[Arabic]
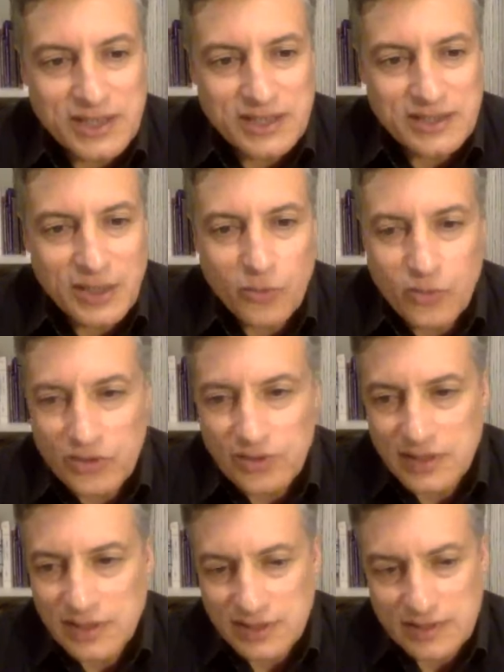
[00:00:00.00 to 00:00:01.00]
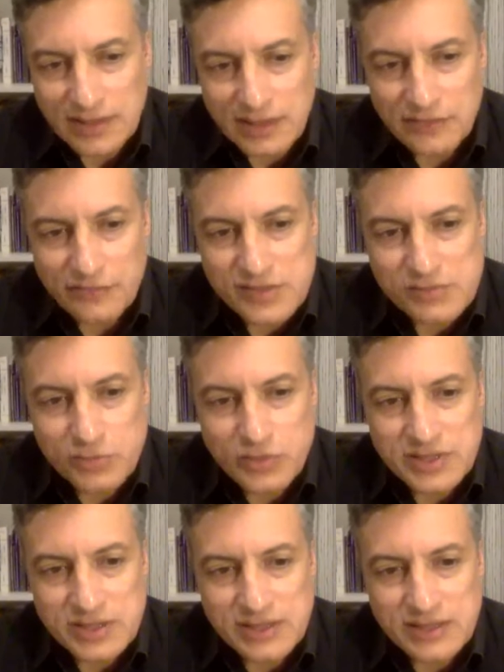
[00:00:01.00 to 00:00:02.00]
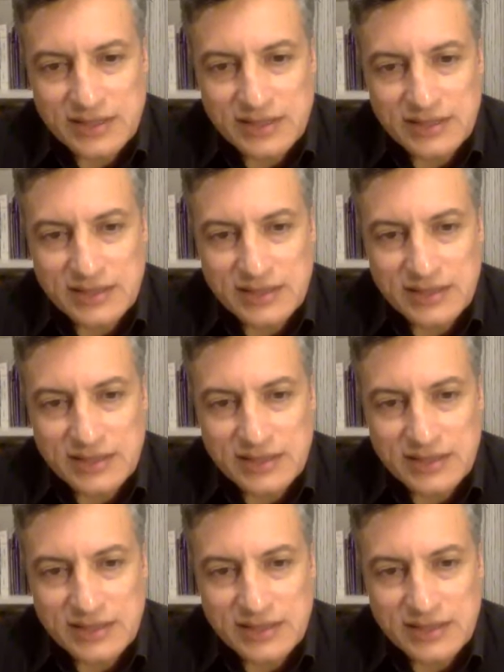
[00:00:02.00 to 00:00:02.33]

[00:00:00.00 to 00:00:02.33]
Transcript: على هذا اول لايف فيسبوك تن